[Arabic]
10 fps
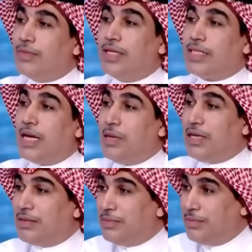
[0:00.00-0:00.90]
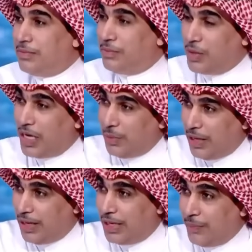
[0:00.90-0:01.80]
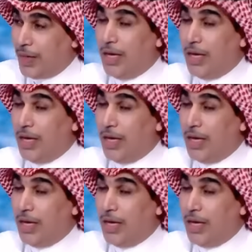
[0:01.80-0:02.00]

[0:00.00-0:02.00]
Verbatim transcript: حسابات مدرب الاهلي